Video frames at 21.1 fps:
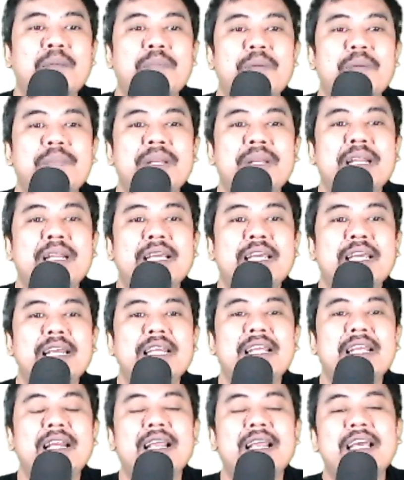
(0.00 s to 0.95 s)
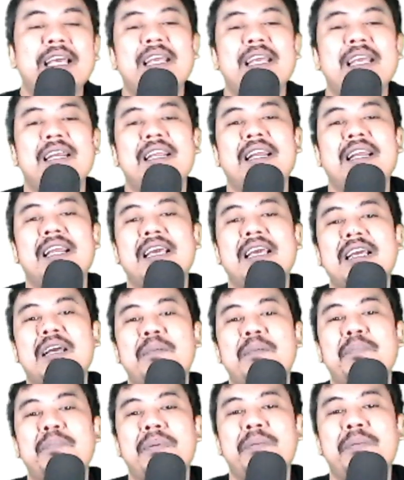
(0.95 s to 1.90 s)
memiliki nilai-nilai
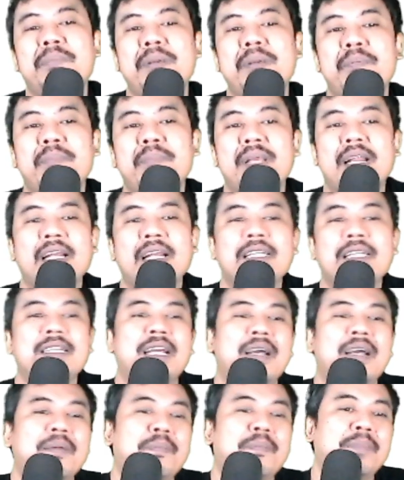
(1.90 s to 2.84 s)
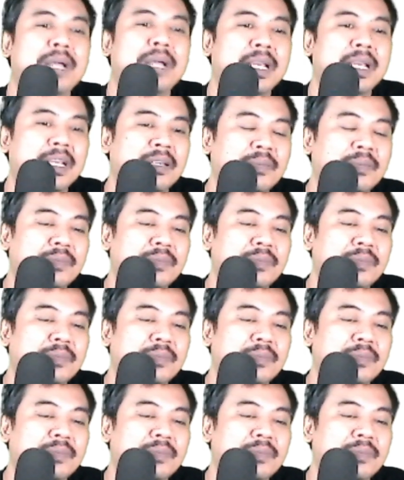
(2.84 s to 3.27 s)
kepemimpinan yang baik?